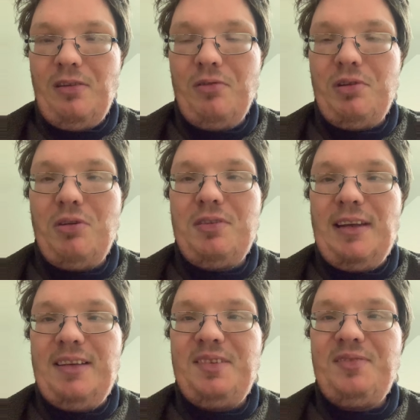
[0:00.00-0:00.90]
Und auch
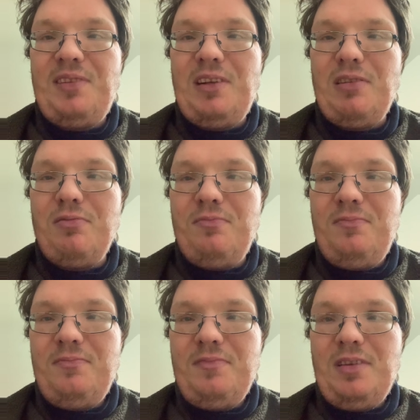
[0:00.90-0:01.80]
das
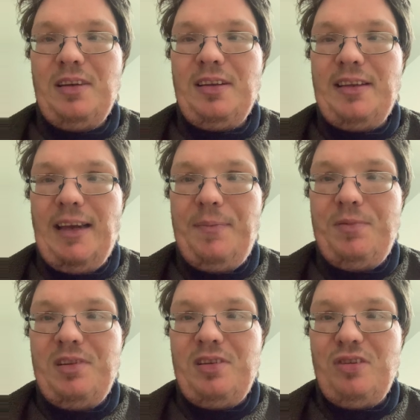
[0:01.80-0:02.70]
wiederum
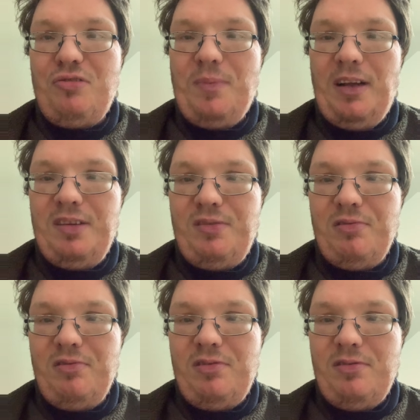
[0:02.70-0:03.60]
treibt die
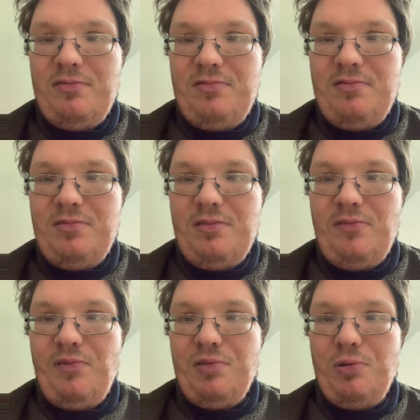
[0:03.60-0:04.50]
Spaltung
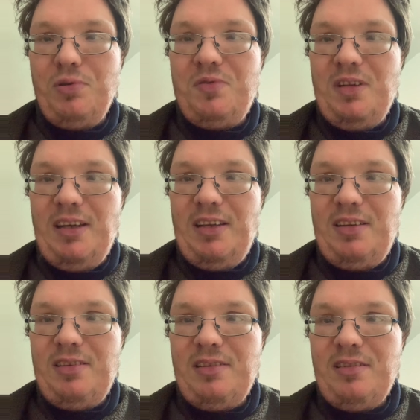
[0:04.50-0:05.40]
von
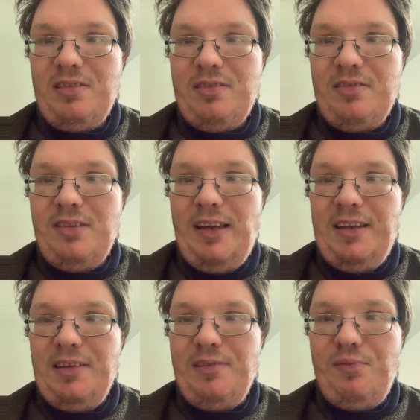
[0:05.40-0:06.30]
Österreich
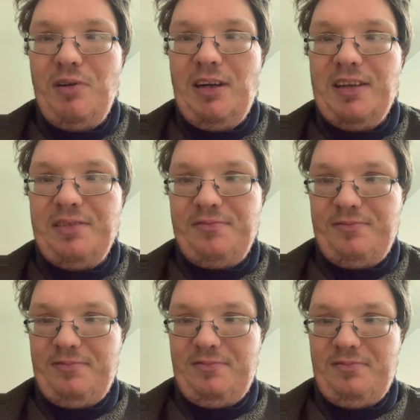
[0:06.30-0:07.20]
leider voran.
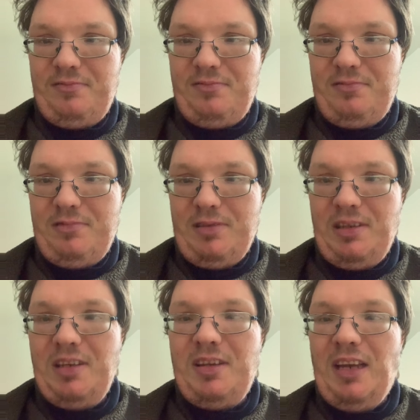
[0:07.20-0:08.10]

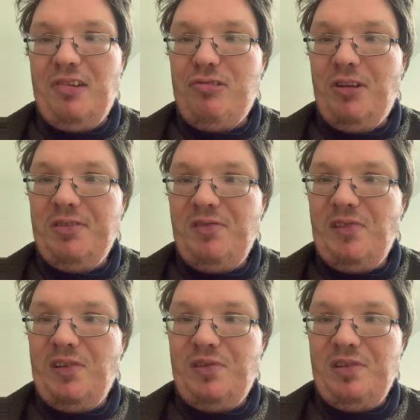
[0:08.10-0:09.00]
In Deutschland
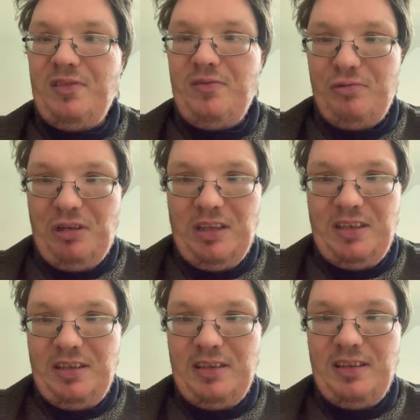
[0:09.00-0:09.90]
wird es
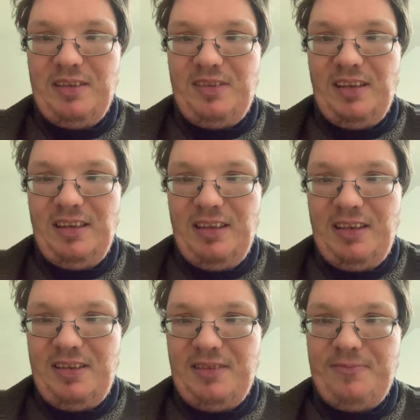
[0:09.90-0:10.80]
wahrscheinlich ist
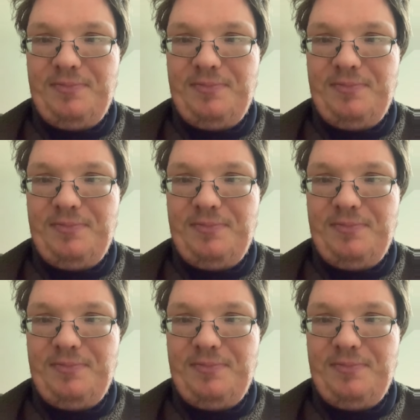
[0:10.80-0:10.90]
ähnlich